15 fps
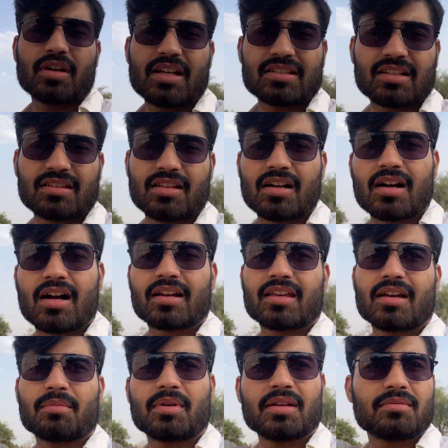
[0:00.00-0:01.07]
ऐसा दंग आ
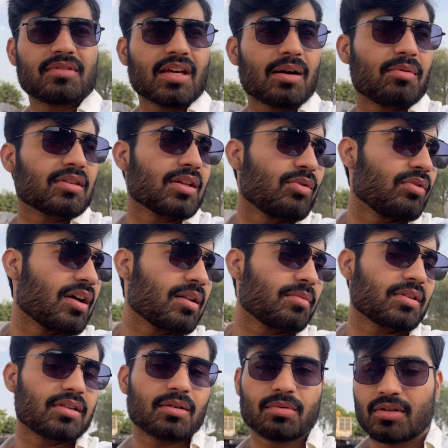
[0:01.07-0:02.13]
गया भाई क्या बताऊँ यार
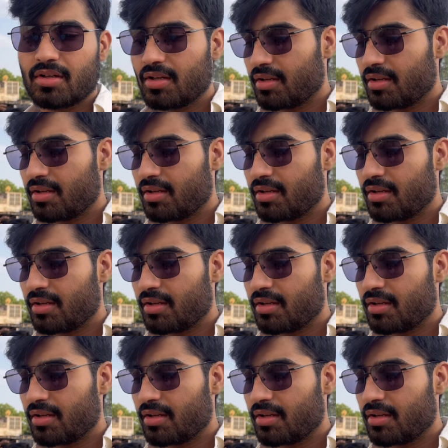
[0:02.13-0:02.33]
मतलब